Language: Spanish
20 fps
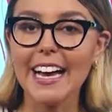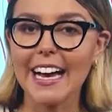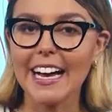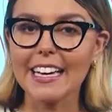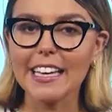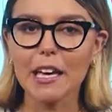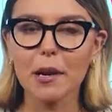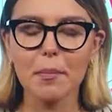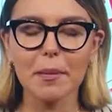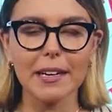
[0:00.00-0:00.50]

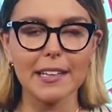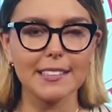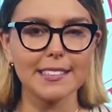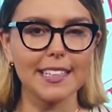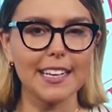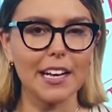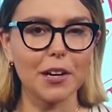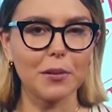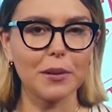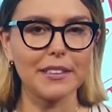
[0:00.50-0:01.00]
Aquí
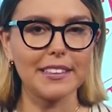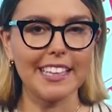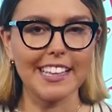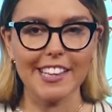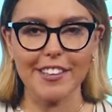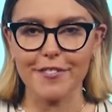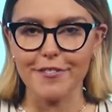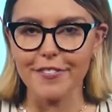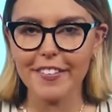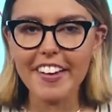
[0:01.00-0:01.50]
aparece la cuenta
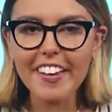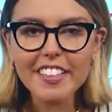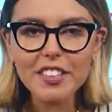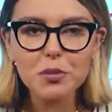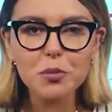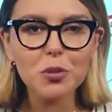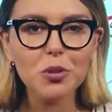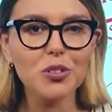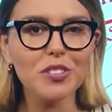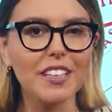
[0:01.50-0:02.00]
de
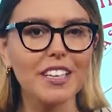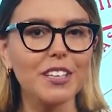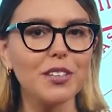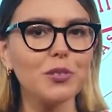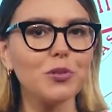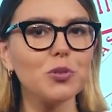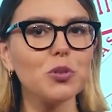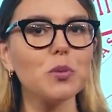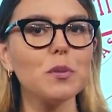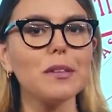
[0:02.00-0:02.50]
Facebook, de
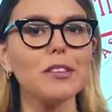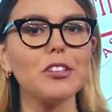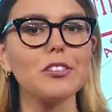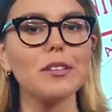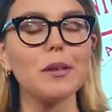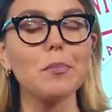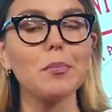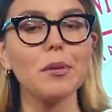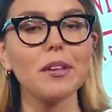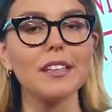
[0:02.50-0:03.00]
YouTube, en
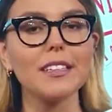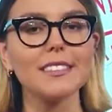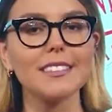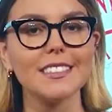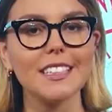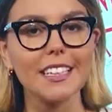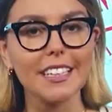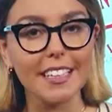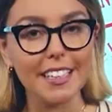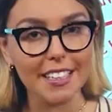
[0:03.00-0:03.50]
donde pueden
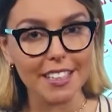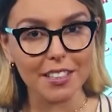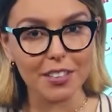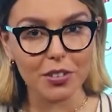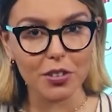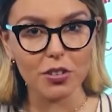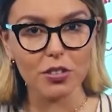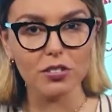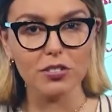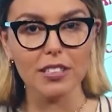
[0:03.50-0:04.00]

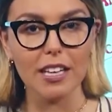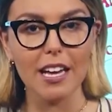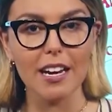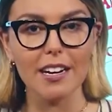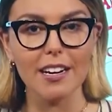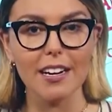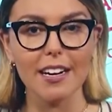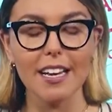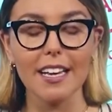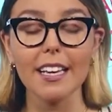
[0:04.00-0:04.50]
seguirnos,
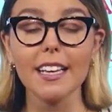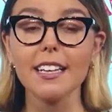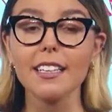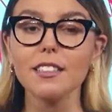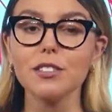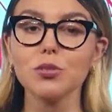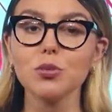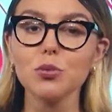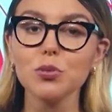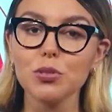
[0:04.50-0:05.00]
darle like
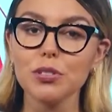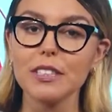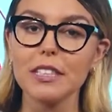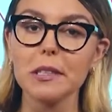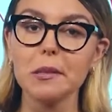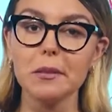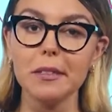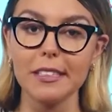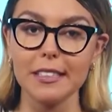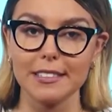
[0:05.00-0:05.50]
y
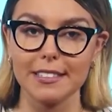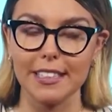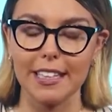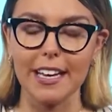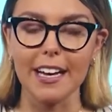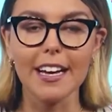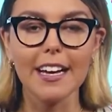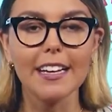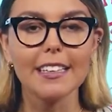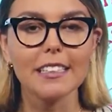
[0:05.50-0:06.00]
suscribirse.